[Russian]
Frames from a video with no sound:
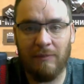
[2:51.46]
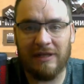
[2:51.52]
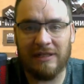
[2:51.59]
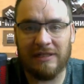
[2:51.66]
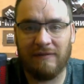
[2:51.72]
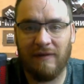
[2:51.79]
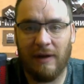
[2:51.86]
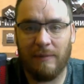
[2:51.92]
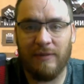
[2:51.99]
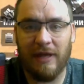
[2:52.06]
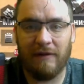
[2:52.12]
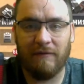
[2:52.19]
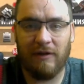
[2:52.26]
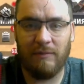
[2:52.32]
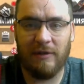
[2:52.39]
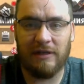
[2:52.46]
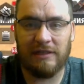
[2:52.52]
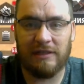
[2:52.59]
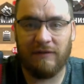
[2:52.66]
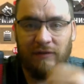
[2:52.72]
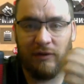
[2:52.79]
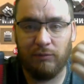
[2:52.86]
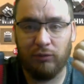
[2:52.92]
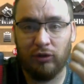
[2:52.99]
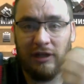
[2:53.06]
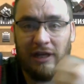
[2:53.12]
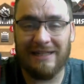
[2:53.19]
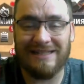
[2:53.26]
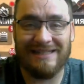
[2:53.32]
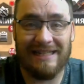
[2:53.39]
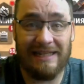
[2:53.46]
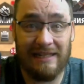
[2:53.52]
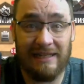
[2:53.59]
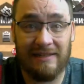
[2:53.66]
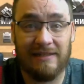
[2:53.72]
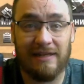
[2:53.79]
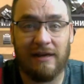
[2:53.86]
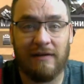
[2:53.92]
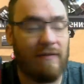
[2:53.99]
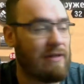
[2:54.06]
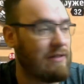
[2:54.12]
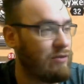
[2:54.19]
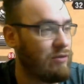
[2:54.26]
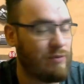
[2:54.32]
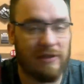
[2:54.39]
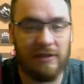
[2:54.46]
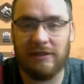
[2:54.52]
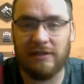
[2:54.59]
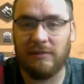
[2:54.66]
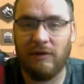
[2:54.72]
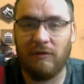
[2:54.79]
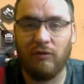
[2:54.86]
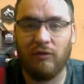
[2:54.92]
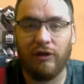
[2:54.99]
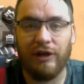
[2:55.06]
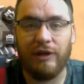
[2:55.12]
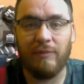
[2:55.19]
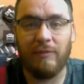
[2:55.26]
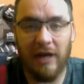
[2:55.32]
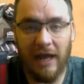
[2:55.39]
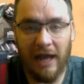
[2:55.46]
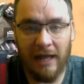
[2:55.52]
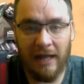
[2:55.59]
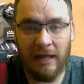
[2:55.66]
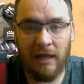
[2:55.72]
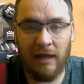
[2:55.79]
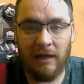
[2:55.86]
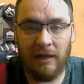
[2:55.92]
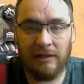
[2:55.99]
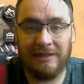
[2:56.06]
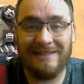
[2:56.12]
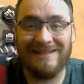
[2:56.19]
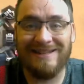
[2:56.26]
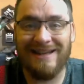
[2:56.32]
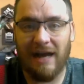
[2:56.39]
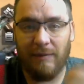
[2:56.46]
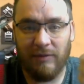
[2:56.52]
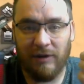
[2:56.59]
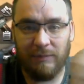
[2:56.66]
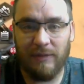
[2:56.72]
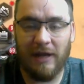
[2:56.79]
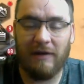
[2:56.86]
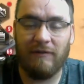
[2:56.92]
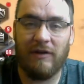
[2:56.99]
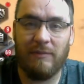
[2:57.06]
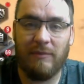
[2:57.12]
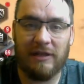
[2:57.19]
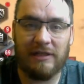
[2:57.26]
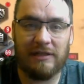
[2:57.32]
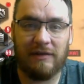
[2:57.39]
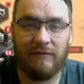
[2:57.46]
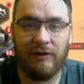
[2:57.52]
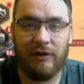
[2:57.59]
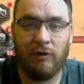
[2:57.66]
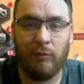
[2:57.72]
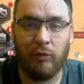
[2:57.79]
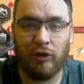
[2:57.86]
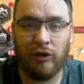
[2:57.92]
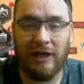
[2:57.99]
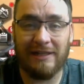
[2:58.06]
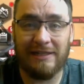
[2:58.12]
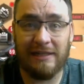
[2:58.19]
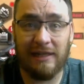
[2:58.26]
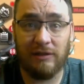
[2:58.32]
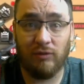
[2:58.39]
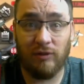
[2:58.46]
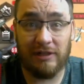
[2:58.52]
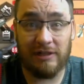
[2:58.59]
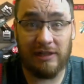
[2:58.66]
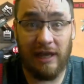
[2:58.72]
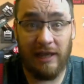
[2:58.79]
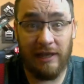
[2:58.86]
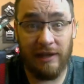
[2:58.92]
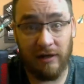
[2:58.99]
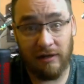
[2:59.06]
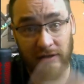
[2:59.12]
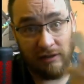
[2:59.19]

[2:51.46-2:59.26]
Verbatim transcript: Москва – первое место в репутации и захват, собственно, самого Кремля. Декабрь – первое место в репутации, это у нас Каир.